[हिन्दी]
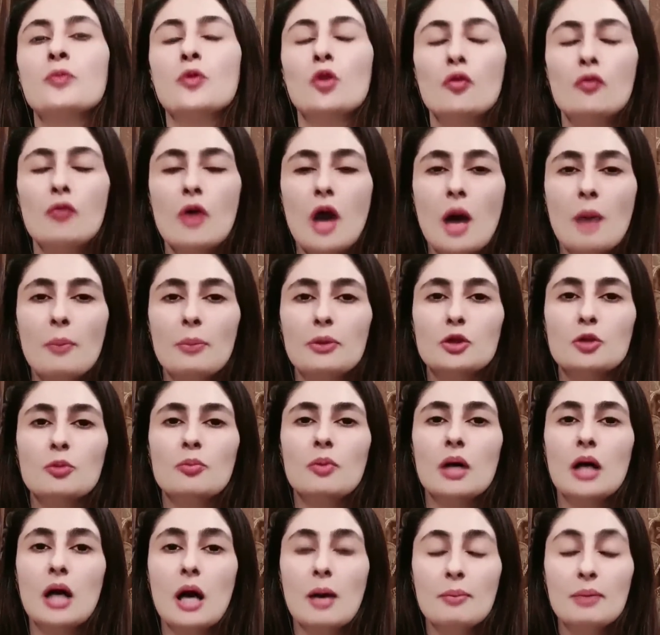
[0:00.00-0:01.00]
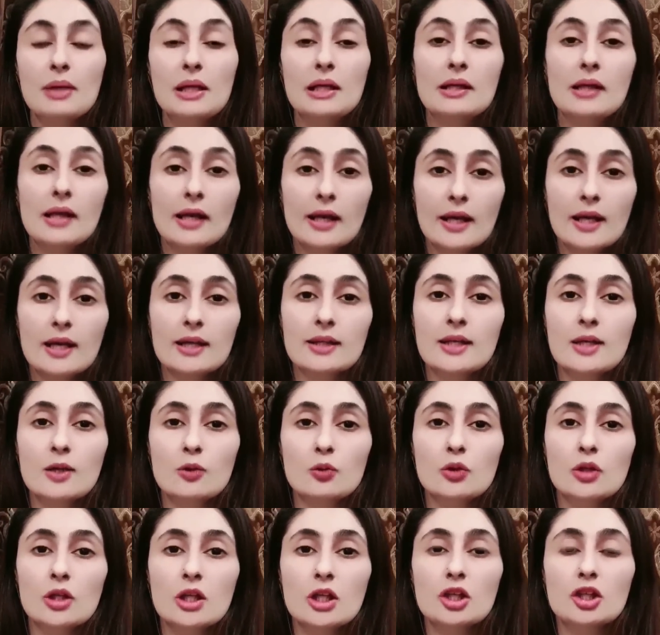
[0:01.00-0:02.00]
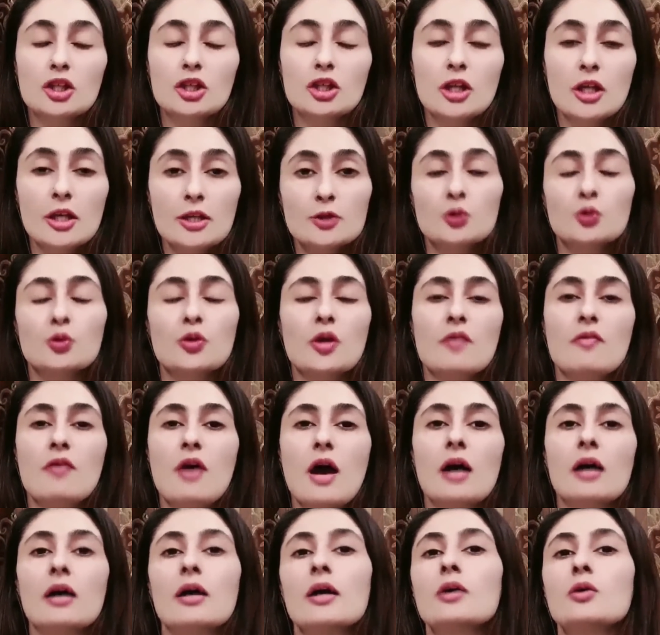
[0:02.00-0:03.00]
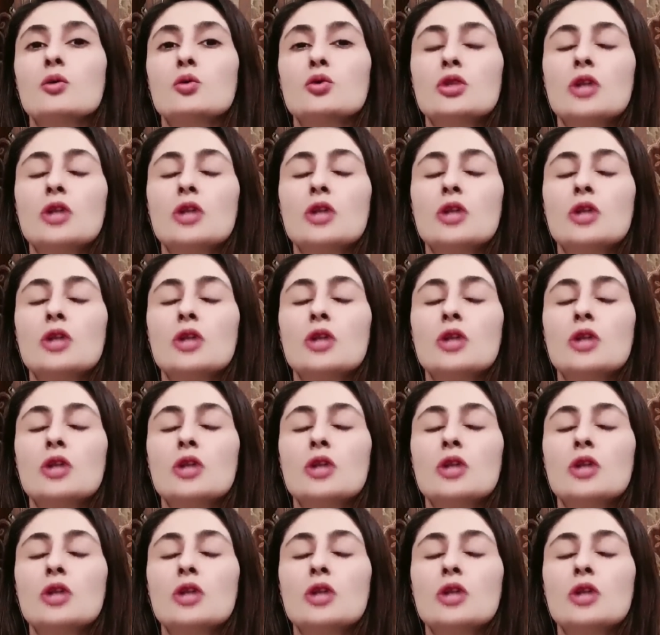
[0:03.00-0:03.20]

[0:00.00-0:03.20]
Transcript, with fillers: तो वहां पे जो मकामी लड़के थे उनकी शर्ट्स उतरवा कर